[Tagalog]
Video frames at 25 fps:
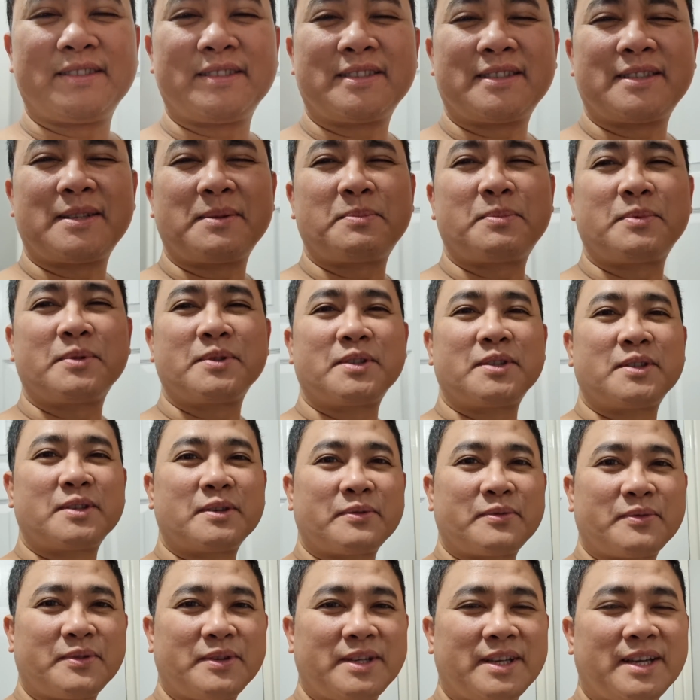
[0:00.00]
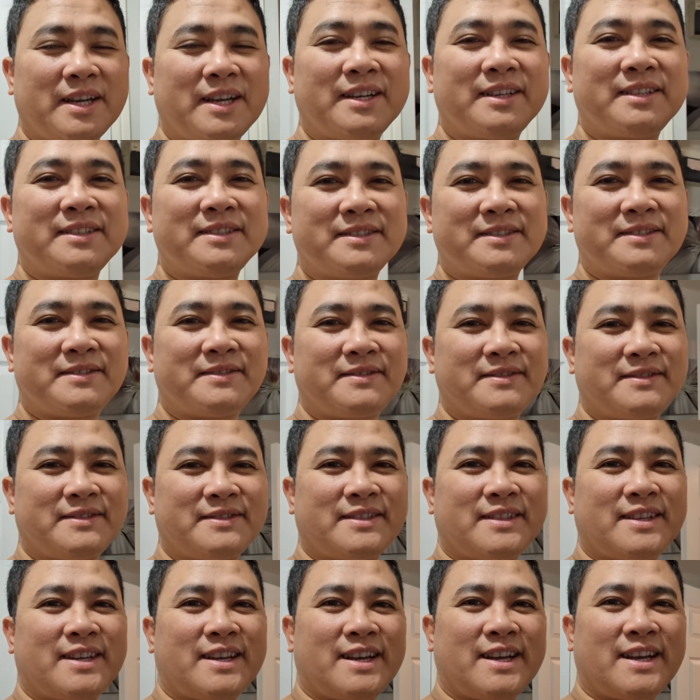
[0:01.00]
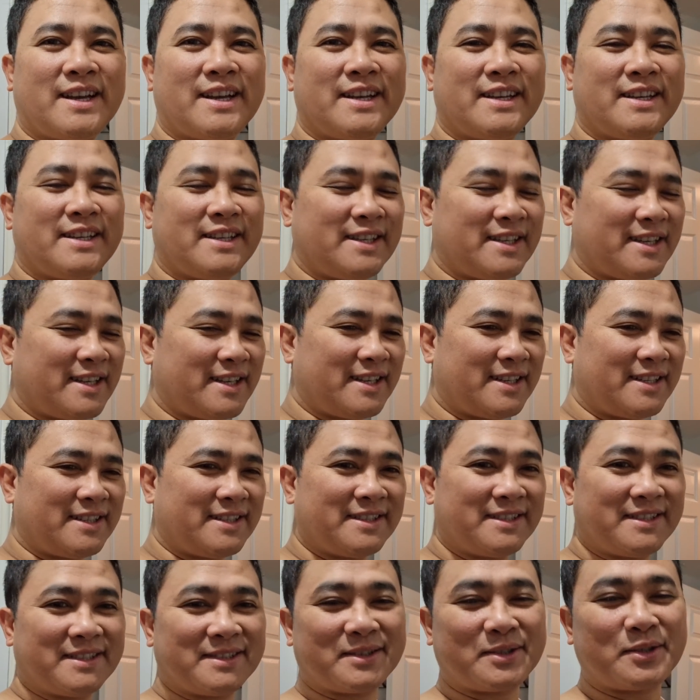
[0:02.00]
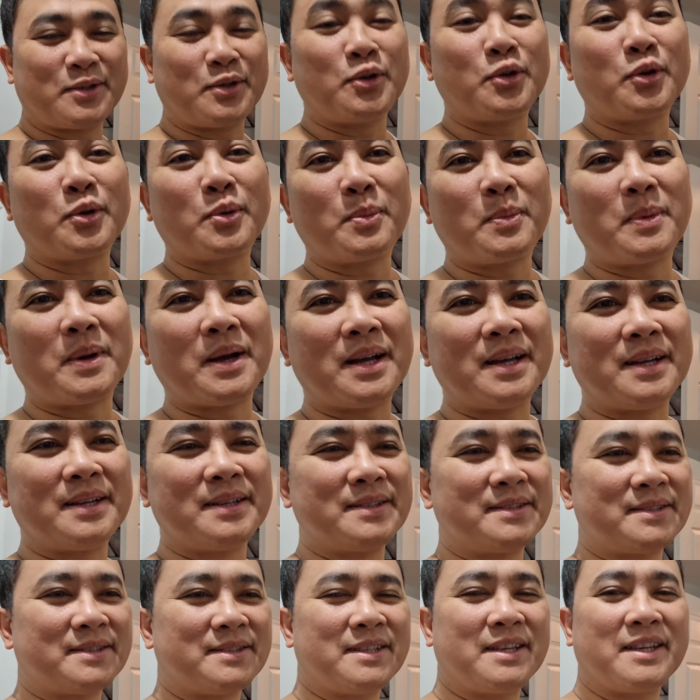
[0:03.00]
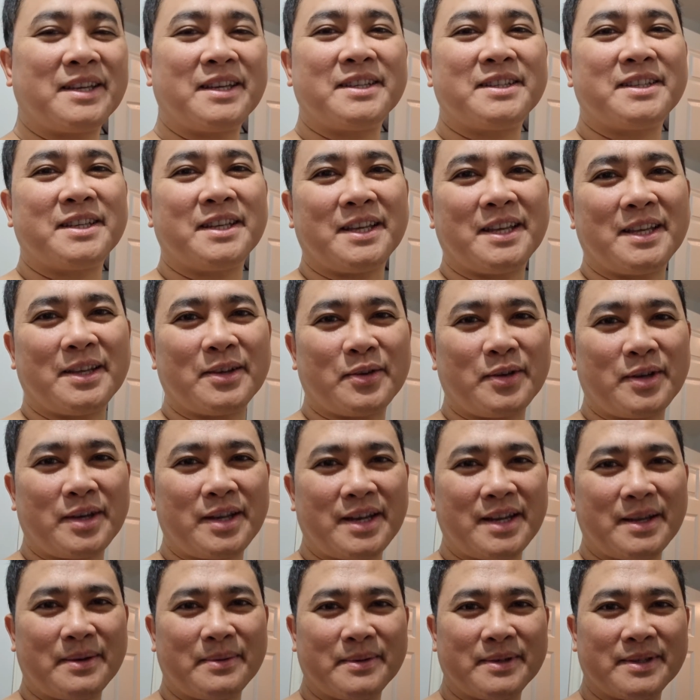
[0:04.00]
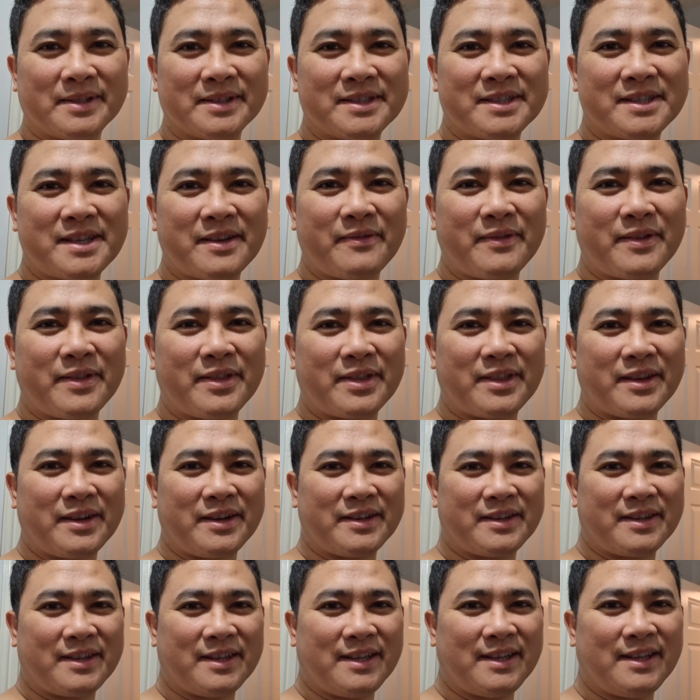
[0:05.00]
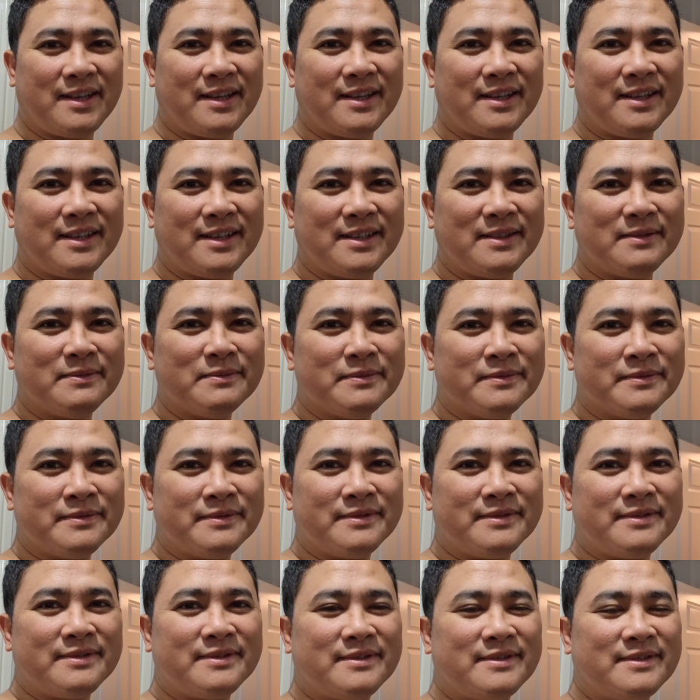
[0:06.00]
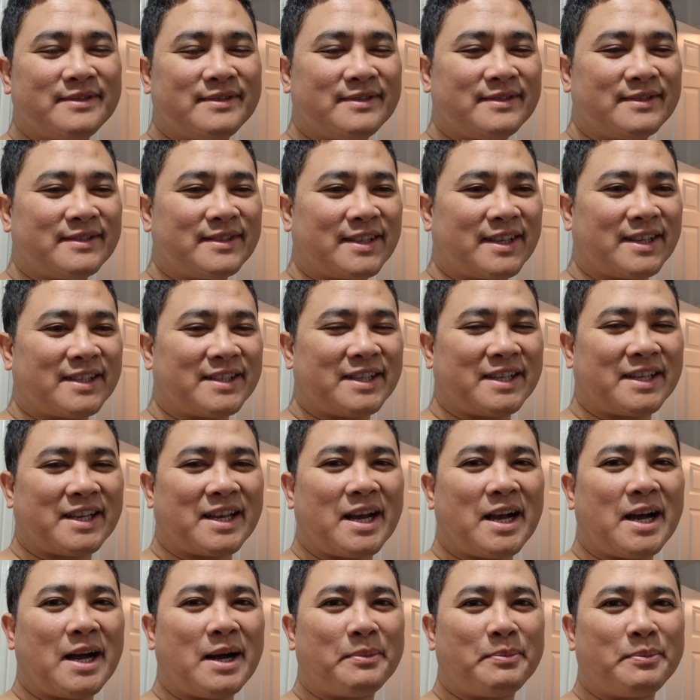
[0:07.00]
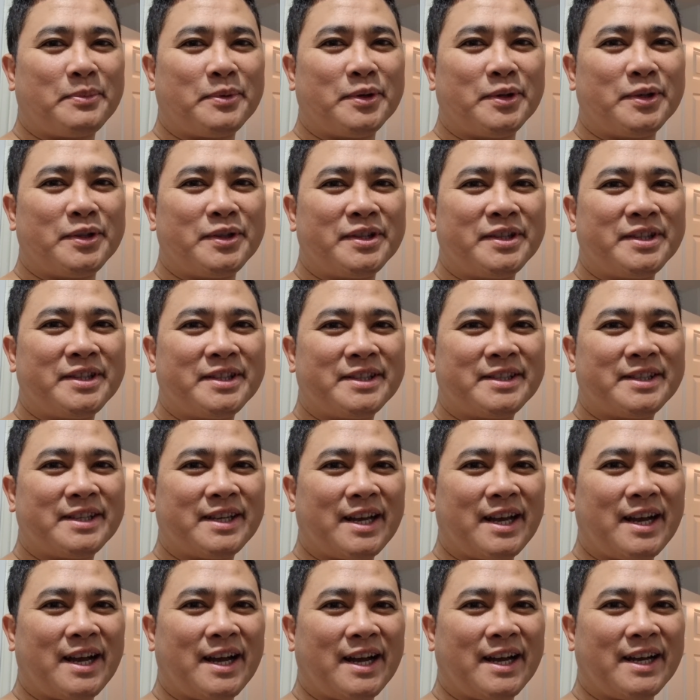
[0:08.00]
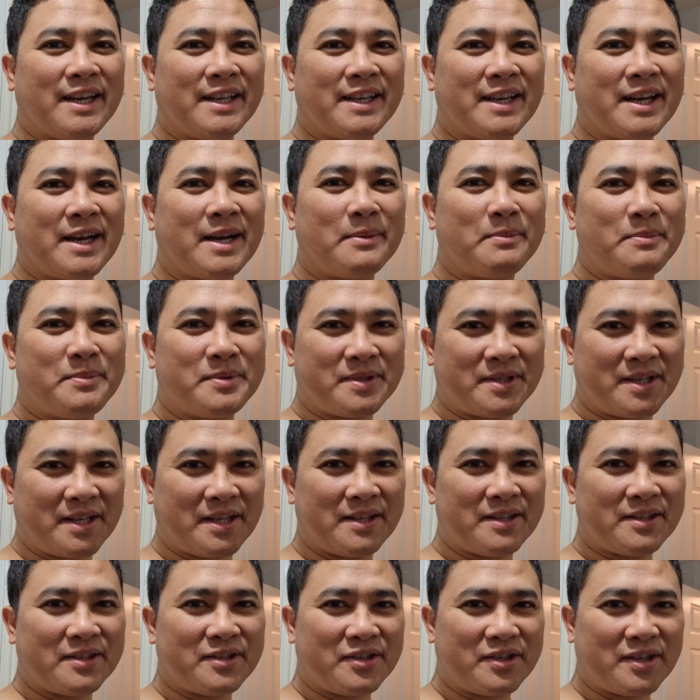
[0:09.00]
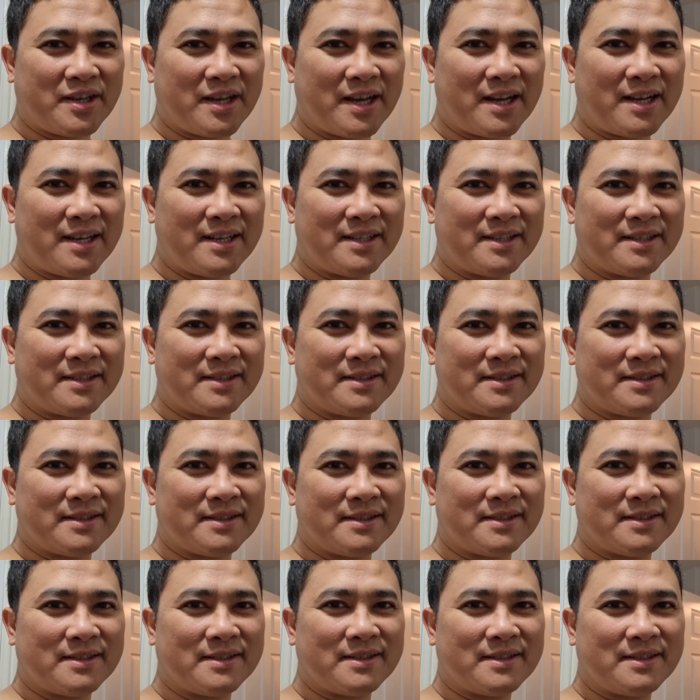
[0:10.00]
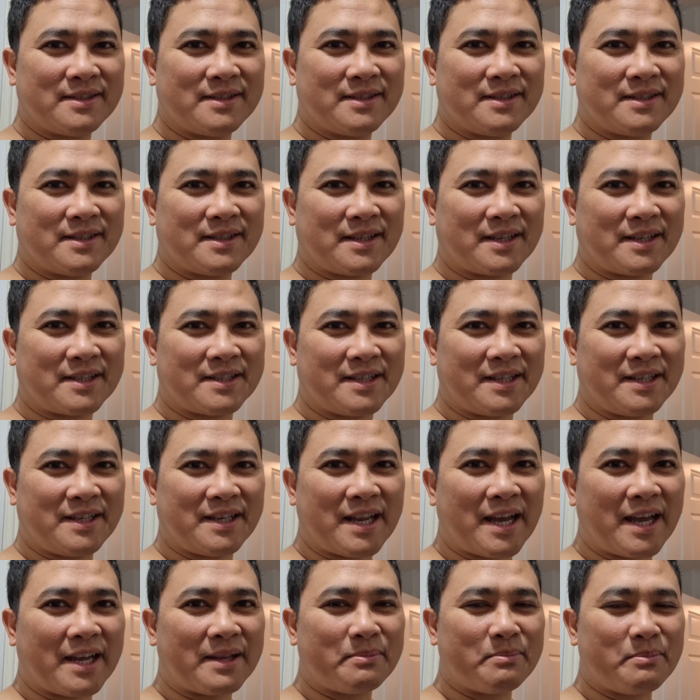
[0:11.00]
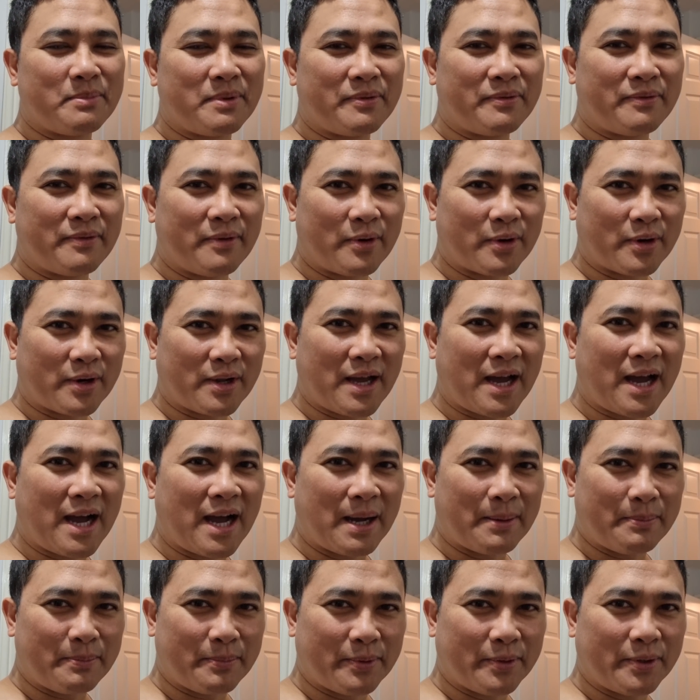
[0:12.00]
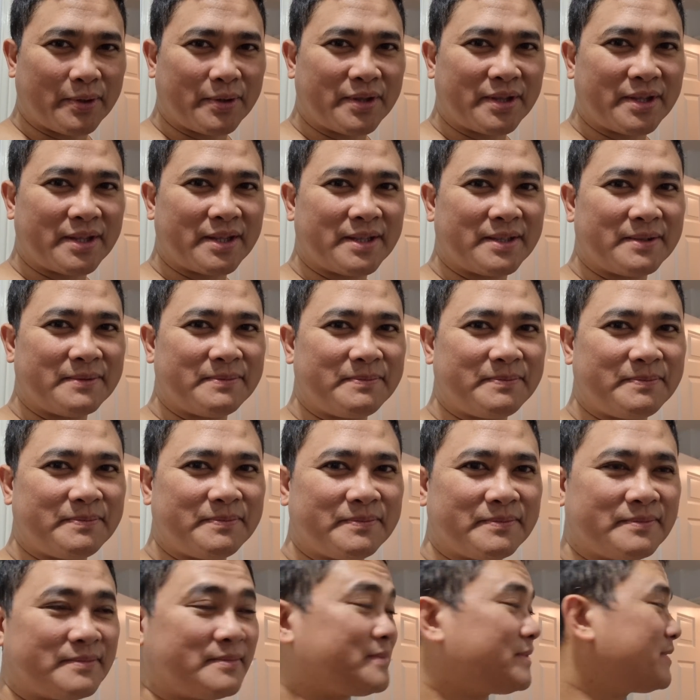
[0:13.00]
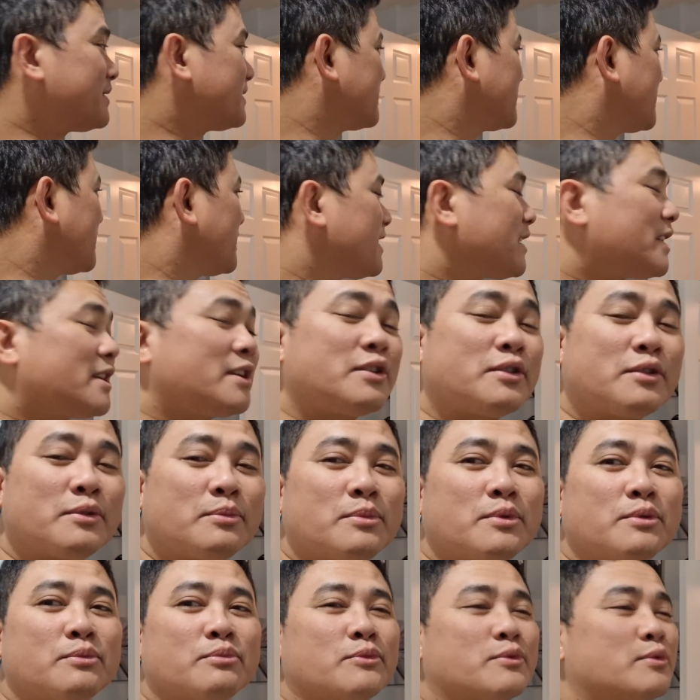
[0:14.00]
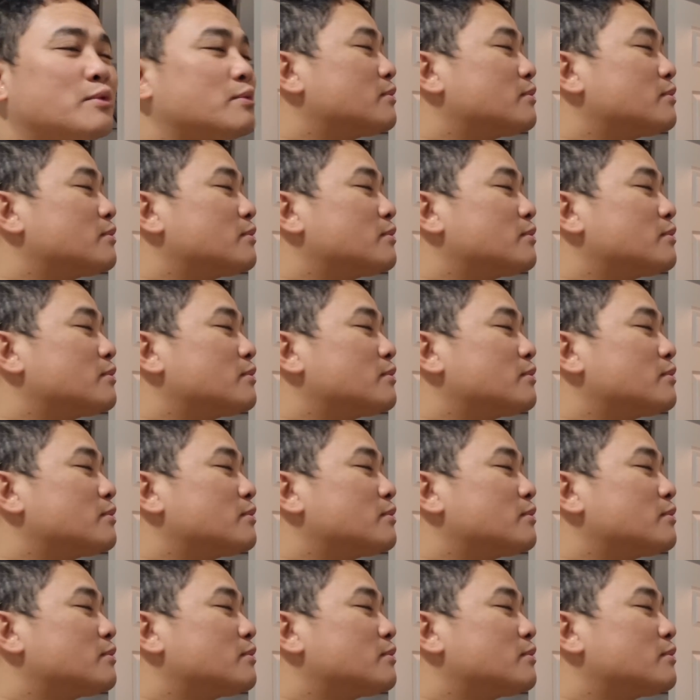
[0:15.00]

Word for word: Tapos Sofia ay uh, tulog pa. Gigisingin ko yan ng 7.30. Kasi kahapon ay absent siya. Kasi night before kahapon. Thank you so much.